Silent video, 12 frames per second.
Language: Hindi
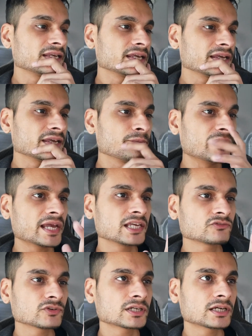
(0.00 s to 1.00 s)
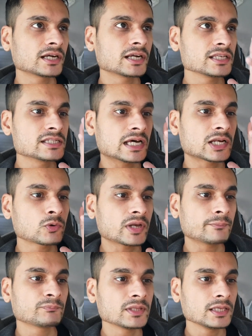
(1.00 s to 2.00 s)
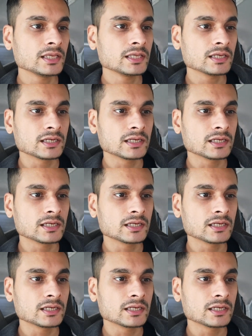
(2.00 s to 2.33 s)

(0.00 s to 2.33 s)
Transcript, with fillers: कि मैं इस वक्त करने जा रहा हूँ अपनी